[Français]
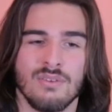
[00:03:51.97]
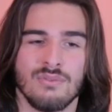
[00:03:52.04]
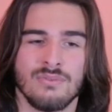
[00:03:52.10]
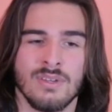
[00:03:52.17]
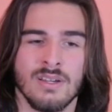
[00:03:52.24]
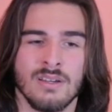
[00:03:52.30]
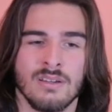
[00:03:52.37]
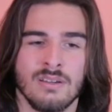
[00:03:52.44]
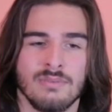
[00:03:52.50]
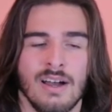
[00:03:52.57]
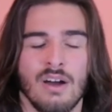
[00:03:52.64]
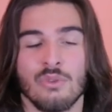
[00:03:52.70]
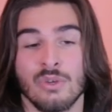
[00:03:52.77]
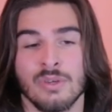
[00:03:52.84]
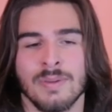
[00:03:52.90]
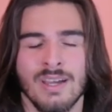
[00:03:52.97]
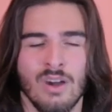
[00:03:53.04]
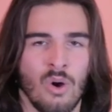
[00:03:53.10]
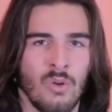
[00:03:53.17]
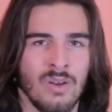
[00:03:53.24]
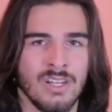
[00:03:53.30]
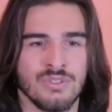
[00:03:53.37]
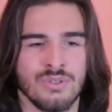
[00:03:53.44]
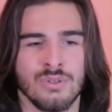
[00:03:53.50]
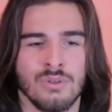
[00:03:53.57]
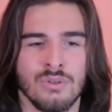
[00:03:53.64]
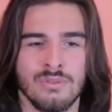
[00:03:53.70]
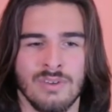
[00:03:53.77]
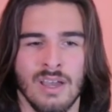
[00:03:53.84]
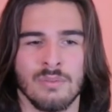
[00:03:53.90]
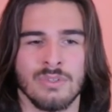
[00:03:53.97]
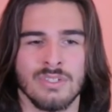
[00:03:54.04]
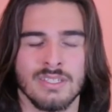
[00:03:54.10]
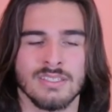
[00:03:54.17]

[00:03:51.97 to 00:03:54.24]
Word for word: faire, euh, entre guillemets, rendre les gens heureux vraiment,